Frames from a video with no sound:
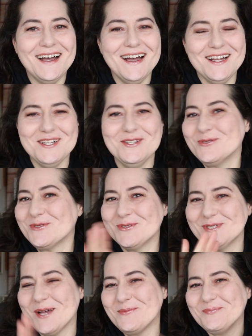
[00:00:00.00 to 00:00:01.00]
Hallo
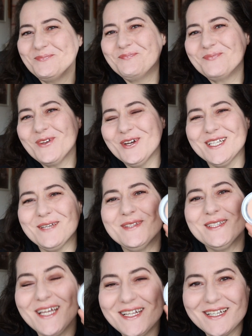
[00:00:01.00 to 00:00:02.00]
zusammen, heute gibt
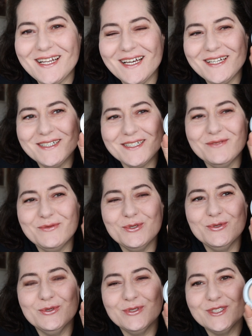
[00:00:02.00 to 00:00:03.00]
es eine kleine
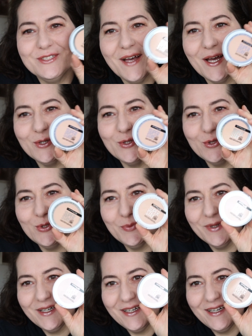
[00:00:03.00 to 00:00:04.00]
Review und zwar
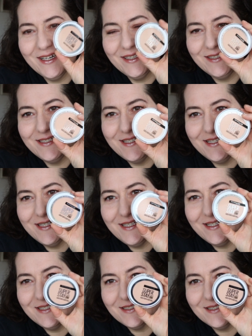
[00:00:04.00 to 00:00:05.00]
über
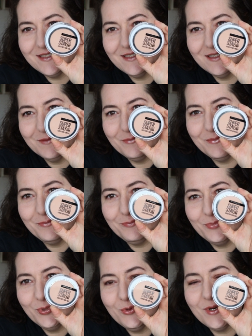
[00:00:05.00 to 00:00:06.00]
diese
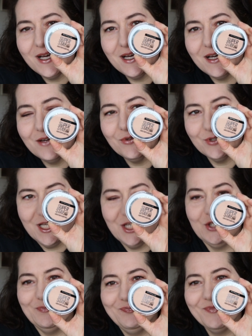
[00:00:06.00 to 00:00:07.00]
Puder
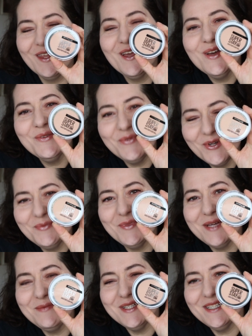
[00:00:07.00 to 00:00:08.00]
Foundation von
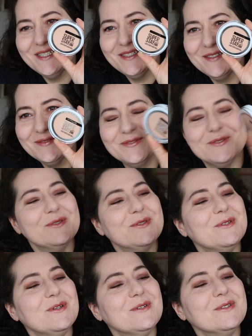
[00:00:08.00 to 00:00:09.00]
Maybelline
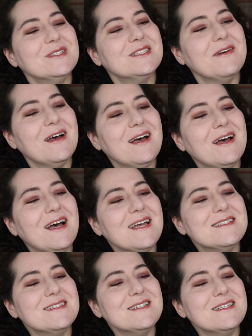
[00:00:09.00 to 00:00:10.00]
und zwar
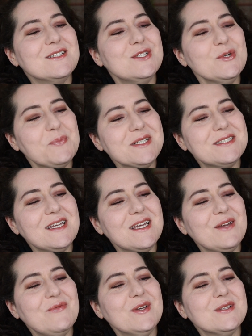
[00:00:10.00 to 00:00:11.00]
heißt die
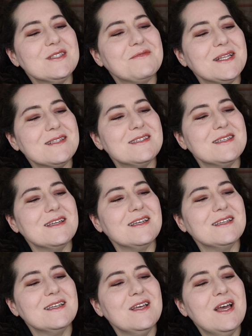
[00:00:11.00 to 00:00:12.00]
Superstay
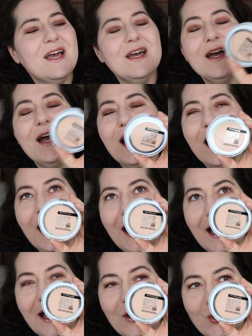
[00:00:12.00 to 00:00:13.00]
24
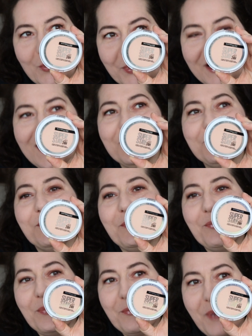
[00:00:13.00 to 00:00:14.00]
Hybrid
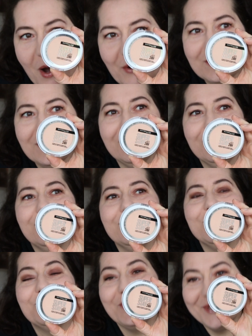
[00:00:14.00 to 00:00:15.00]

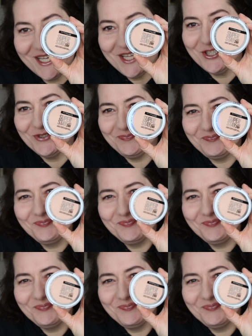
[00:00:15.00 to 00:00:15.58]
Powder Foundation.